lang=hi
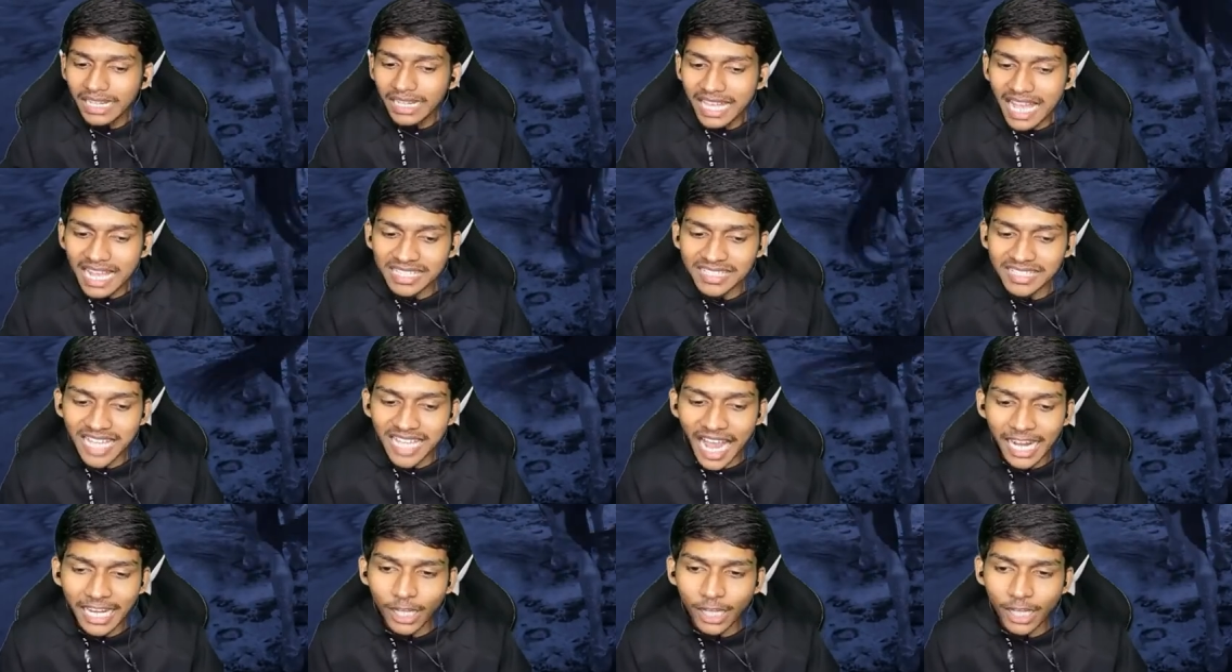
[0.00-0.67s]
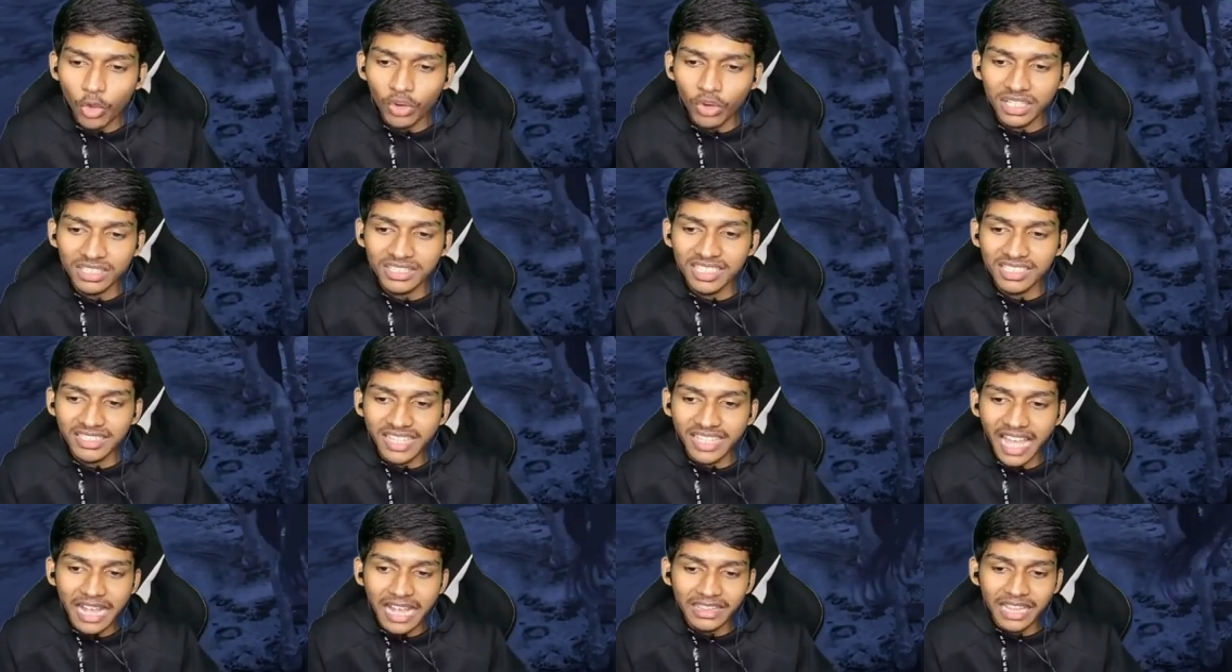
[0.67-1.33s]
लिया साले को रस्सी
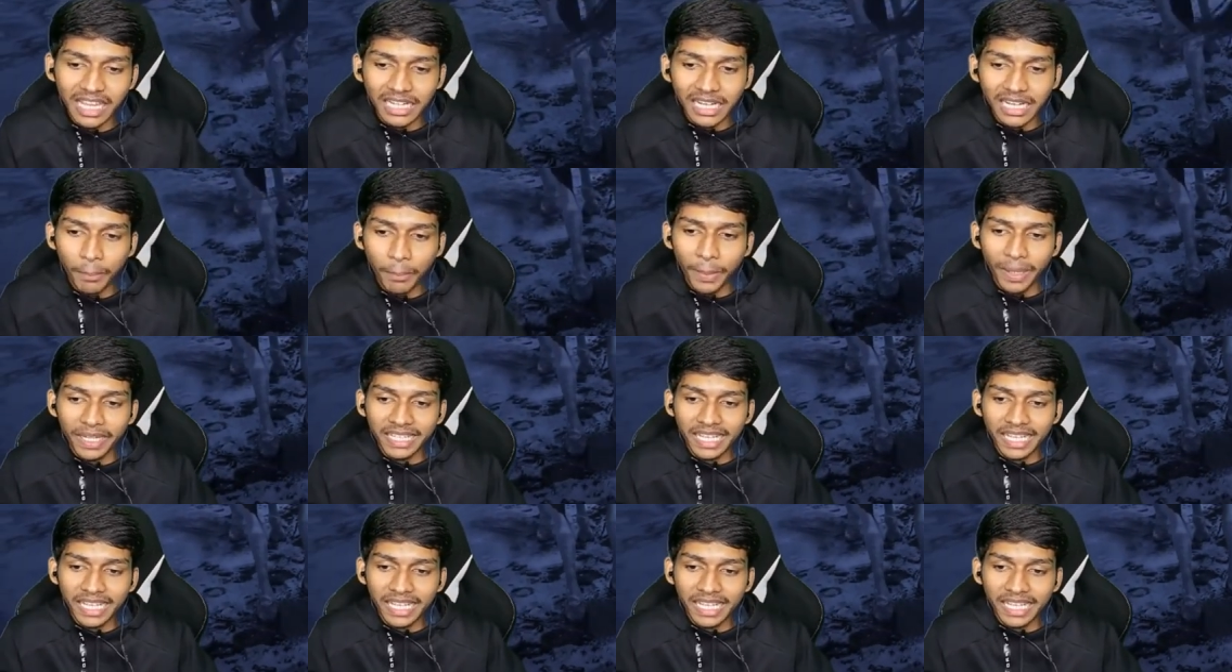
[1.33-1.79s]
के अंदर लपेट